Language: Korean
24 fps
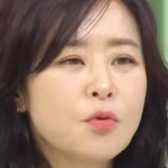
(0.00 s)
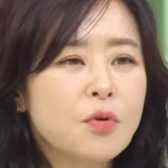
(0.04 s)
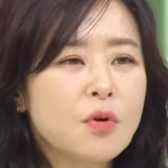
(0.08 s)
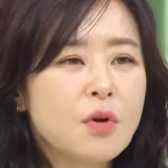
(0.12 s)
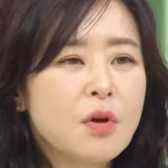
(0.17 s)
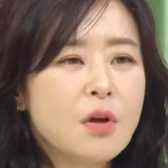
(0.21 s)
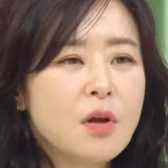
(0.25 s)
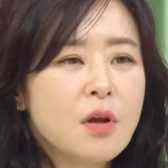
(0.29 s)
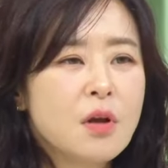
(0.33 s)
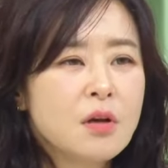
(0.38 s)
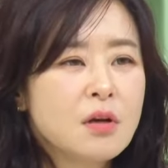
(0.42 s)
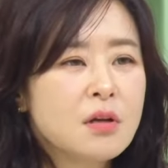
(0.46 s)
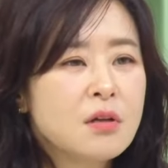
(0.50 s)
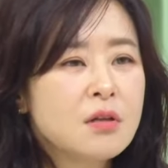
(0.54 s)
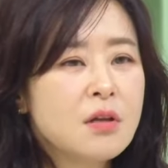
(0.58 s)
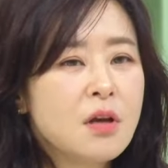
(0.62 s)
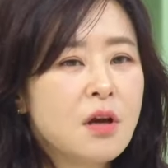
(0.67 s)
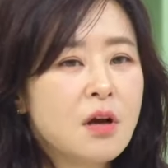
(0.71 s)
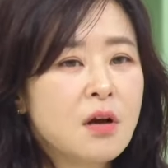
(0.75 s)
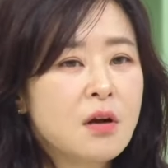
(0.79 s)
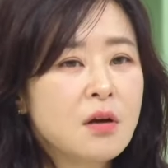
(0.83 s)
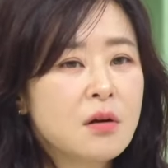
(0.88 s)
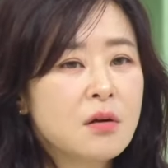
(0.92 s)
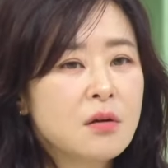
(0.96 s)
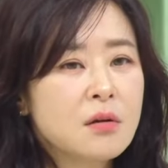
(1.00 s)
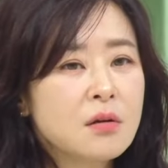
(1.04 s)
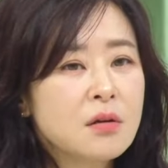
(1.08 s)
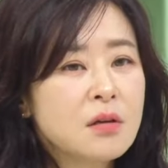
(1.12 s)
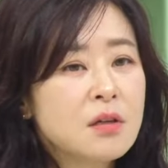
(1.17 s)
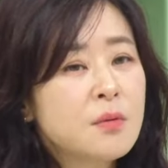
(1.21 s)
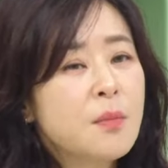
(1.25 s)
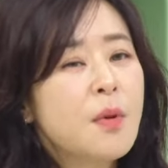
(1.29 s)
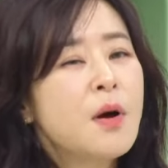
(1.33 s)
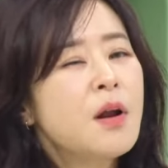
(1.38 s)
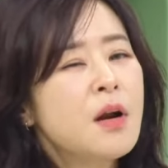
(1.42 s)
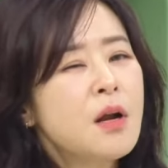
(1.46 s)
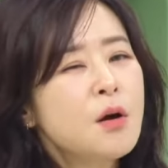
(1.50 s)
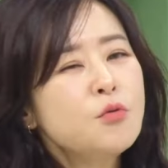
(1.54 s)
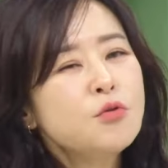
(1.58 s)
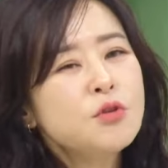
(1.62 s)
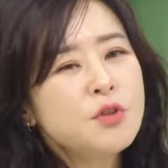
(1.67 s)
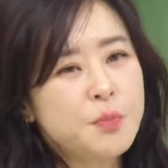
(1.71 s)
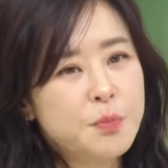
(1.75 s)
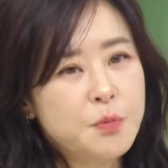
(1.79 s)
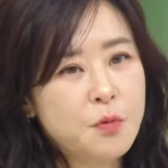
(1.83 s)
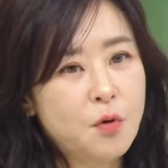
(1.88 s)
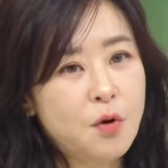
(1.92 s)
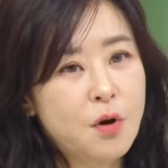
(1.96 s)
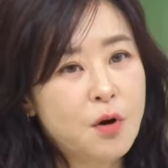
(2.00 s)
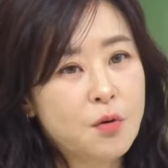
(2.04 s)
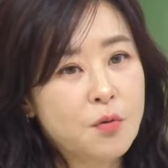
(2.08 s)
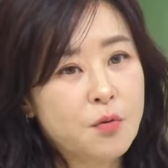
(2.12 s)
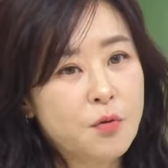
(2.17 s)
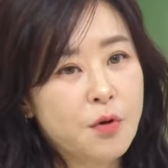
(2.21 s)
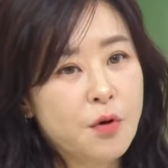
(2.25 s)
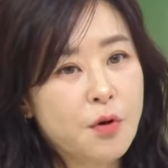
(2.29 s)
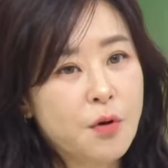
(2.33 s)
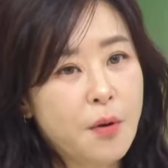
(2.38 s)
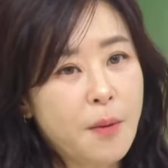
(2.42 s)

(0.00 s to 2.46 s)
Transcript: 그냥 그만하고 싶더라고요.